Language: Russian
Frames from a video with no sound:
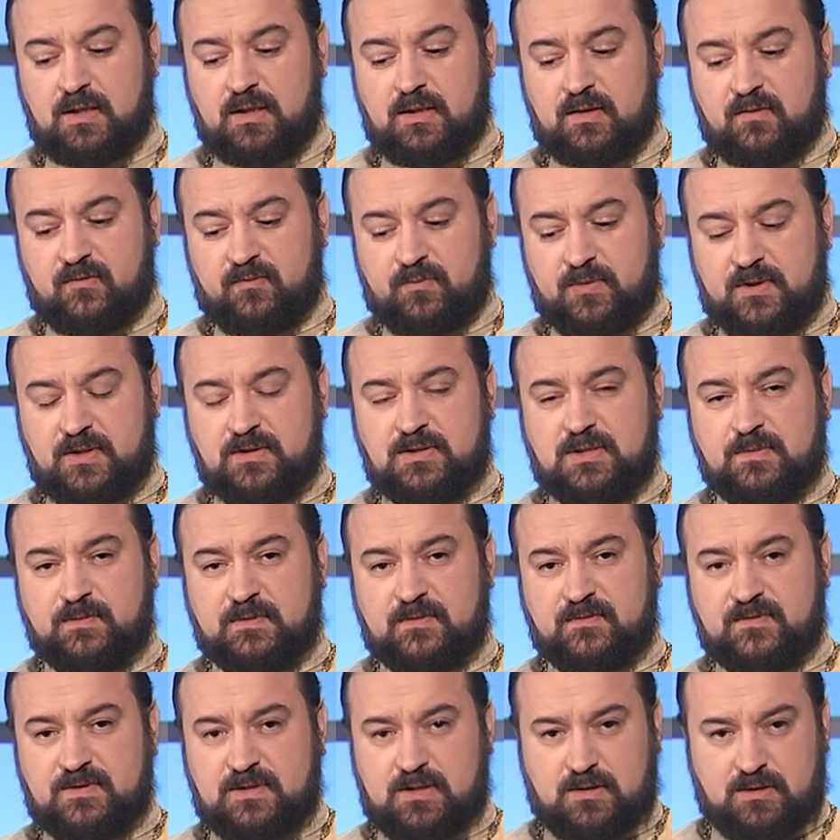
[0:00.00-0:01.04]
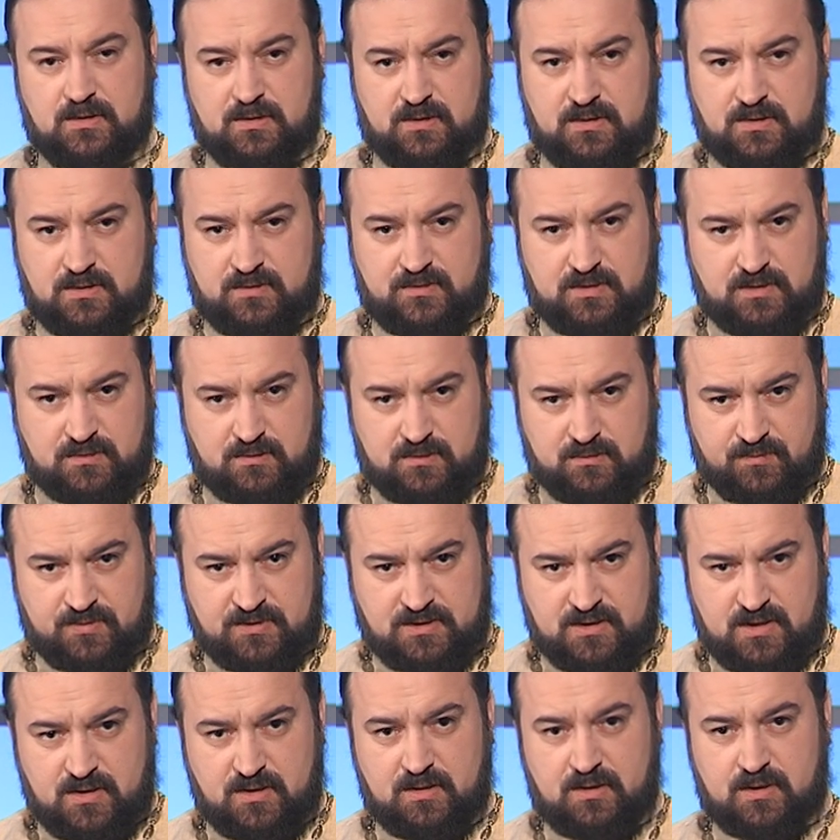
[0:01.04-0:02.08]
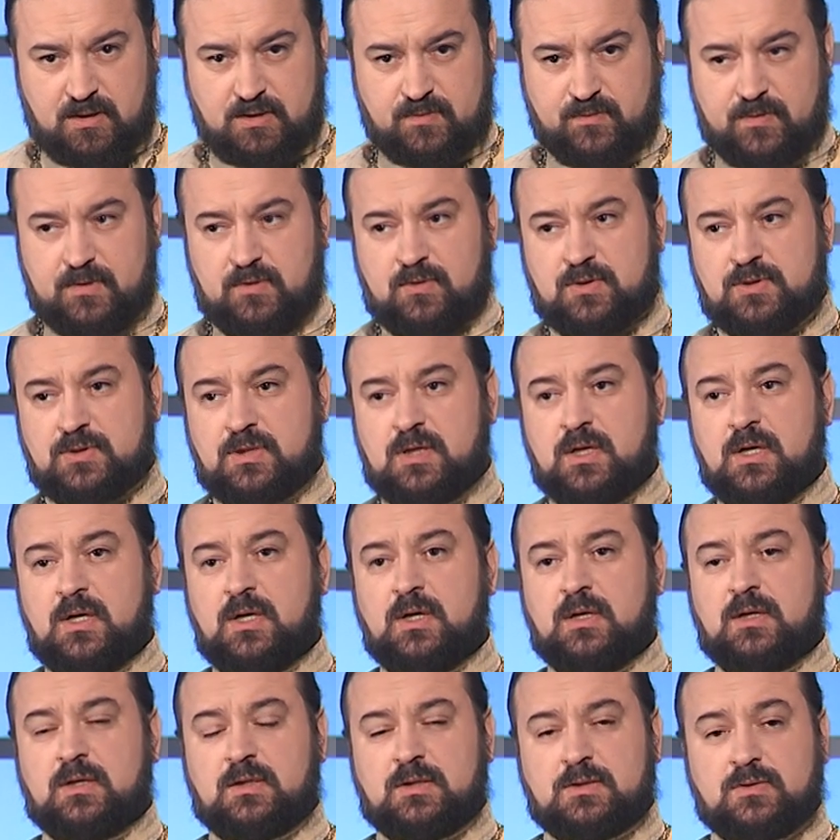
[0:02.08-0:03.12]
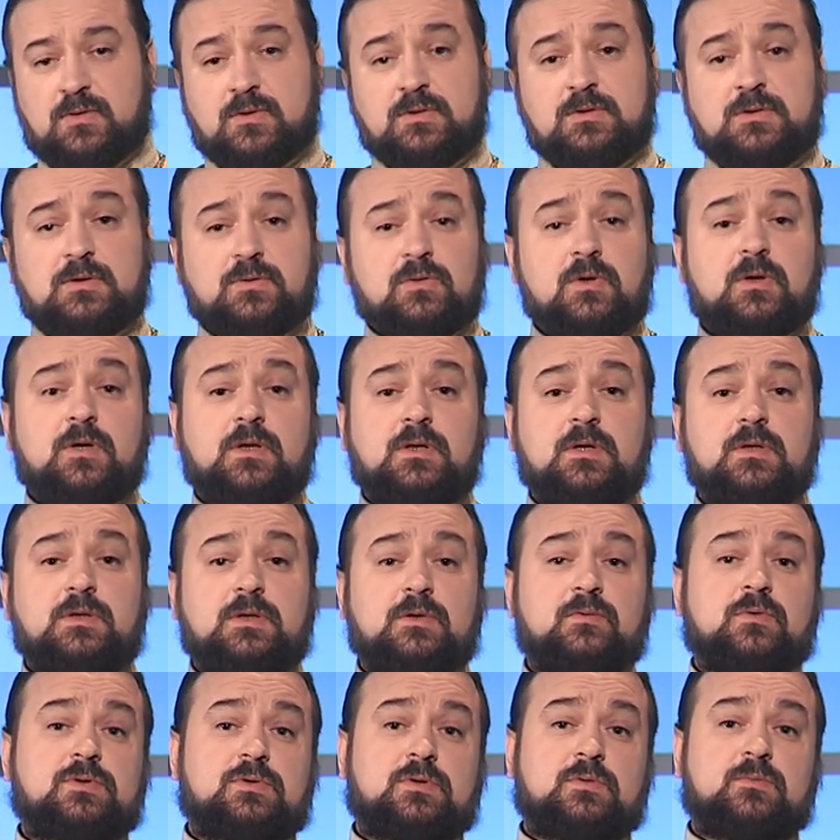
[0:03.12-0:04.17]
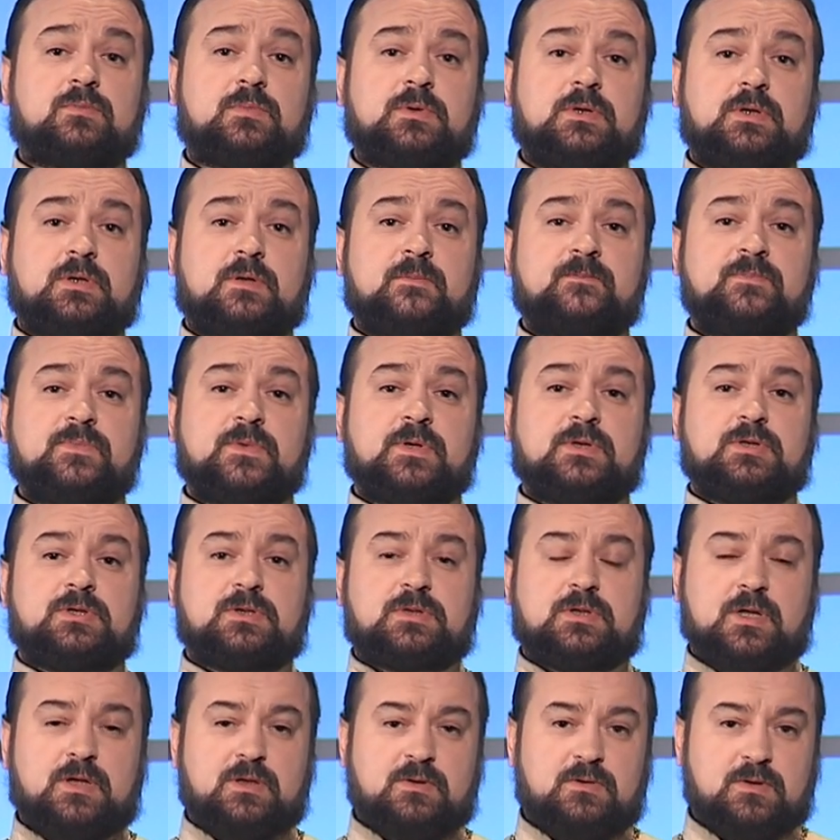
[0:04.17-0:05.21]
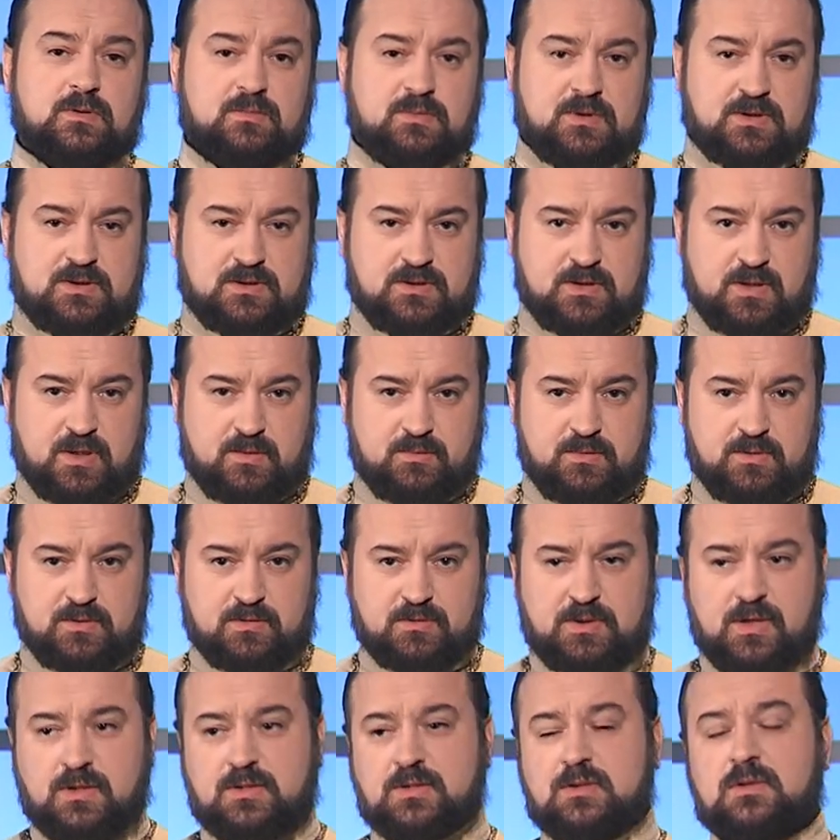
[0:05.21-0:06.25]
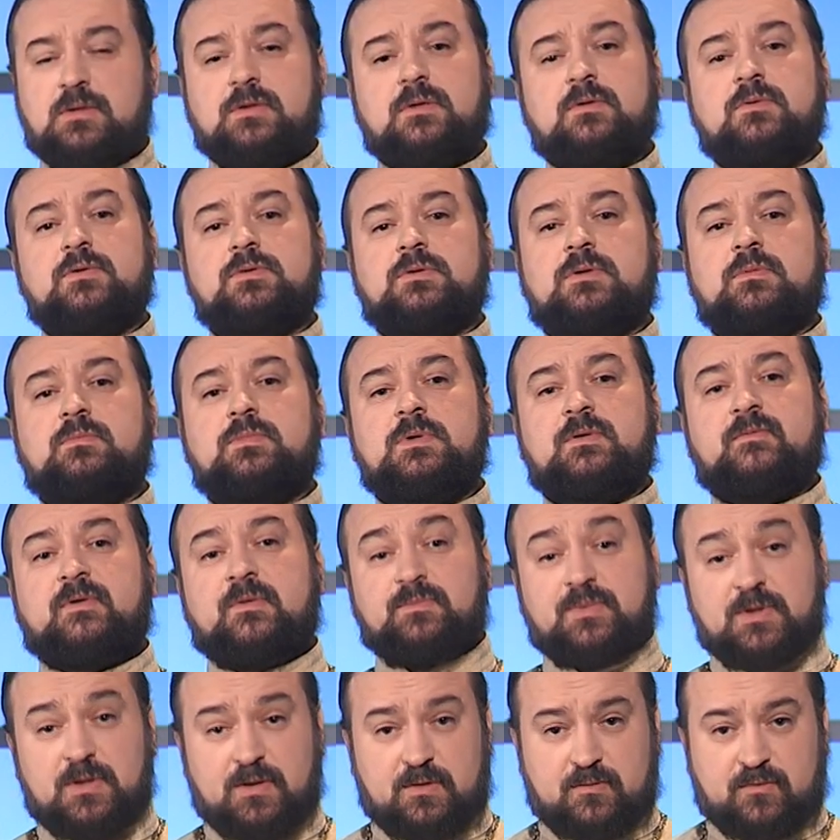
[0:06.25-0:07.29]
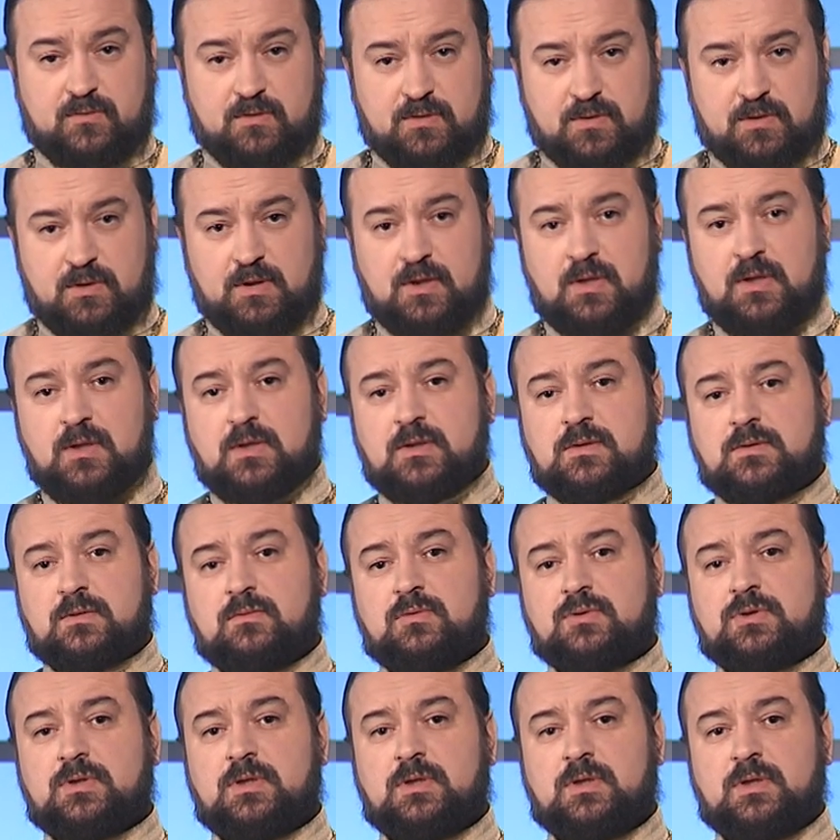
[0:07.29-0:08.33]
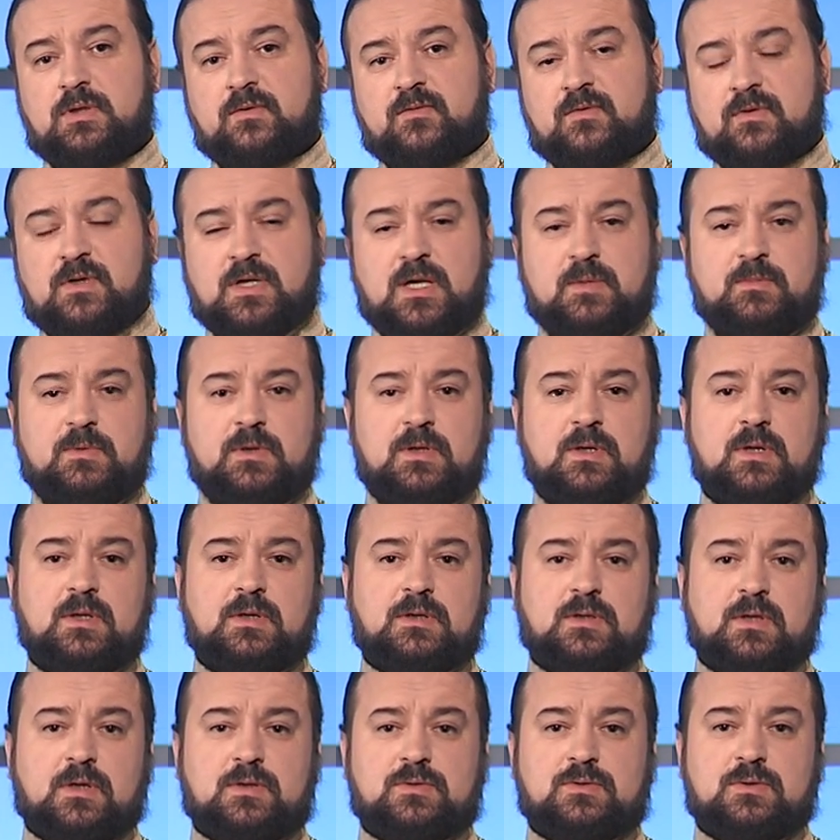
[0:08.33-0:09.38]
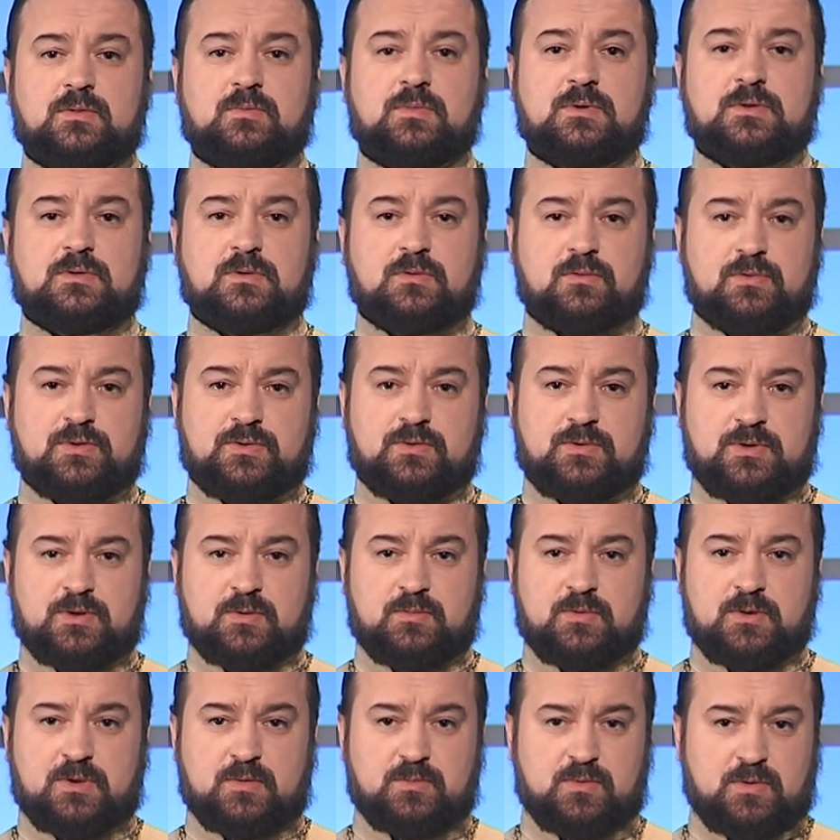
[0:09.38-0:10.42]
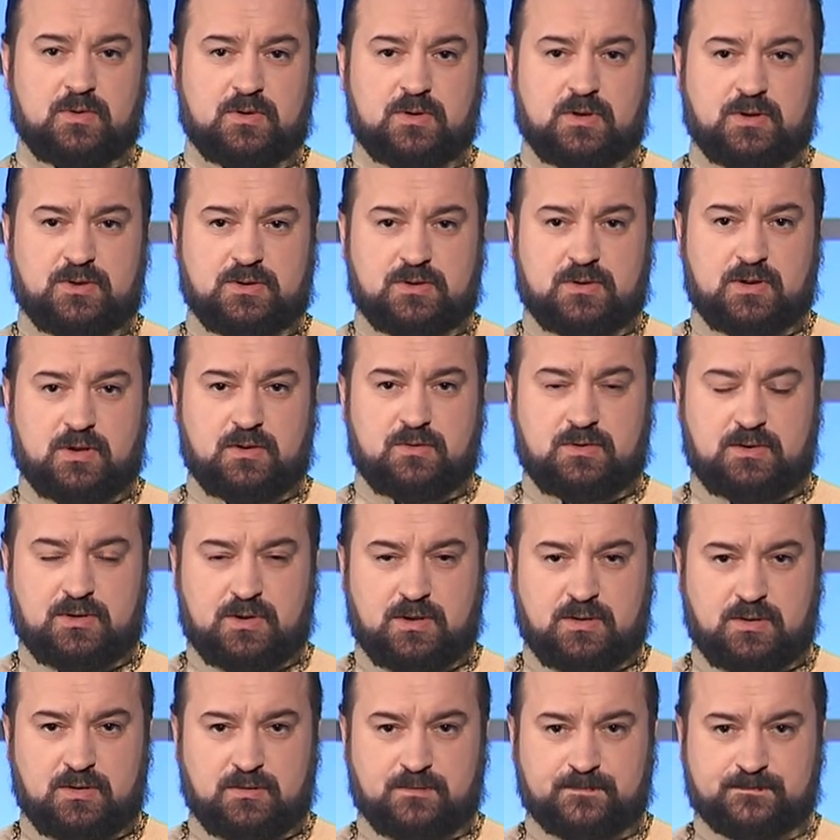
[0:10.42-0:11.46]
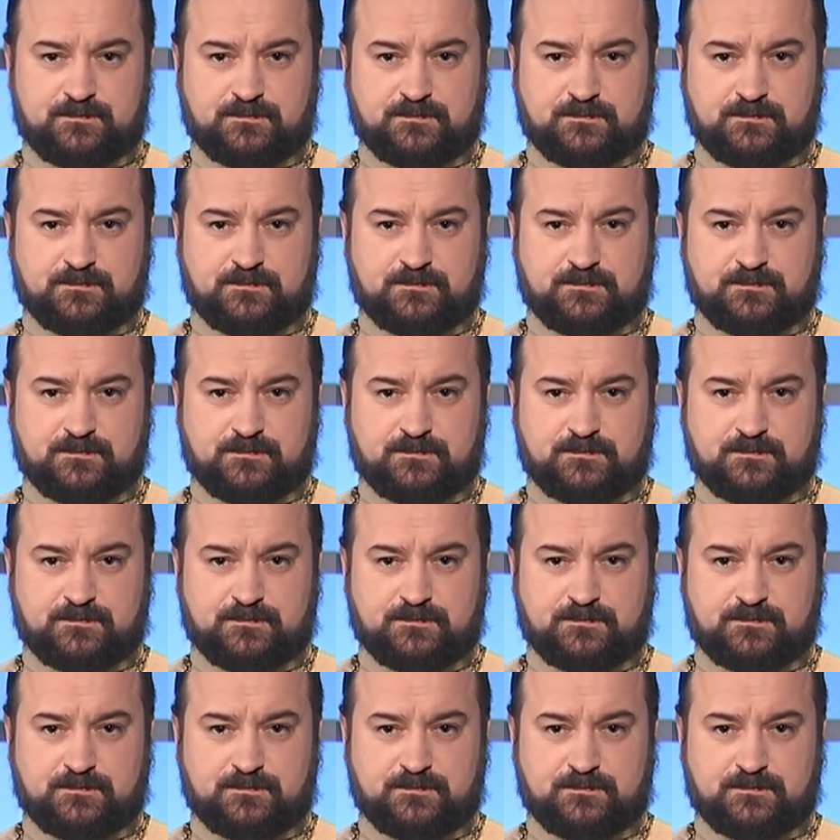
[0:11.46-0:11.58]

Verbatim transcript: И, в принципе, все книги Священного Писания расположены, э, созданы не только для того, чтобы мы их читали дома сами, но также для того, чтобы мы, во-первых, слушали их в храме так, чтобы слушающих было много, а читающий один.